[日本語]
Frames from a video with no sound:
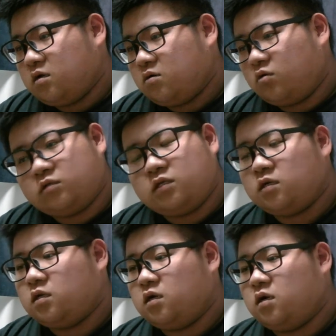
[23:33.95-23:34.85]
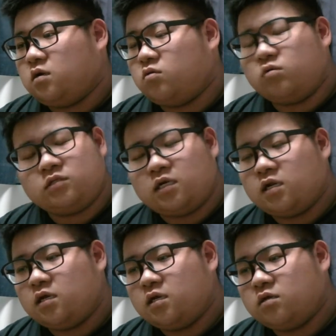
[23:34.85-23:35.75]
殺さなきゃ、殺さ
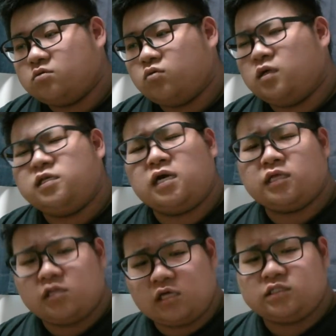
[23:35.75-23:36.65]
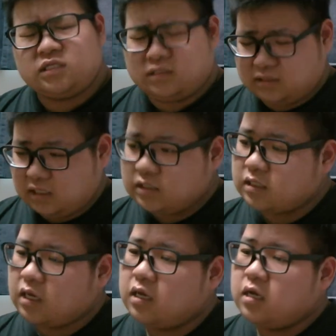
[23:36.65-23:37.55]
れるのは嫌だな、絶対に嫌
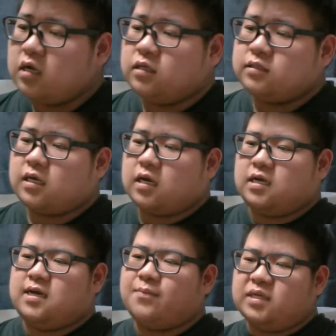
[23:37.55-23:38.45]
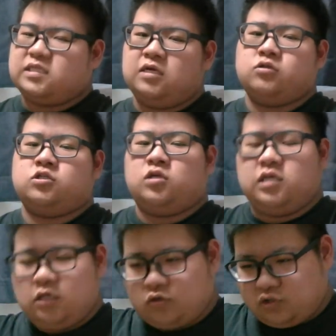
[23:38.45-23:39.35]
だ。だから頑張っていいことしよう。
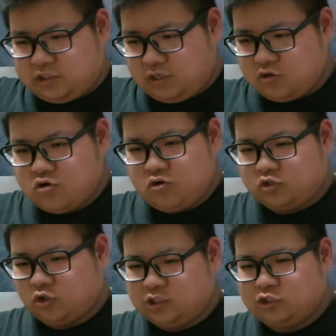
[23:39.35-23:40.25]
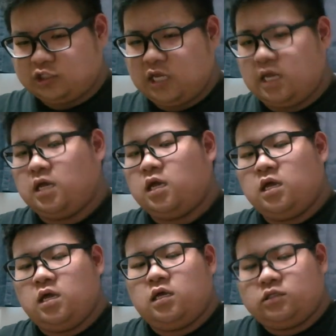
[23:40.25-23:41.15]
いいことして運を貯蓄して、
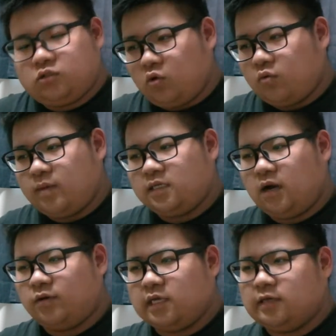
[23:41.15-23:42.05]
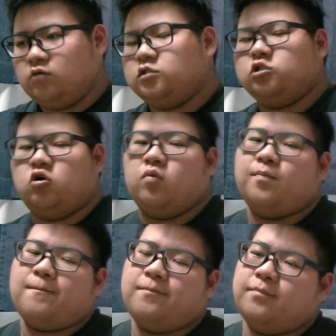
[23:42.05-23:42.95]
そう目に合わないようにしよ
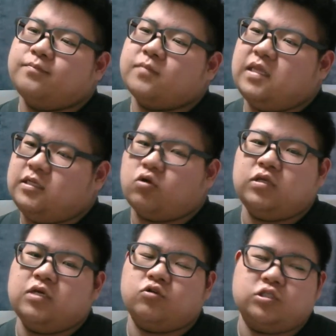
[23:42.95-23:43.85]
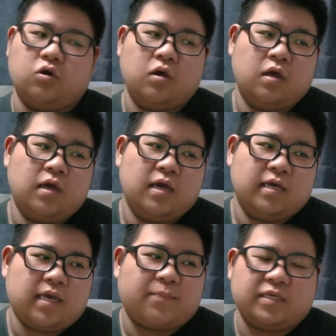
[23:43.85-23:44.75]
う。うん。人にいいことしよ
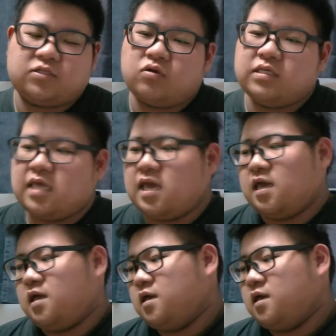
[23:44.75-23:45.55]
う。やっぱ人にね、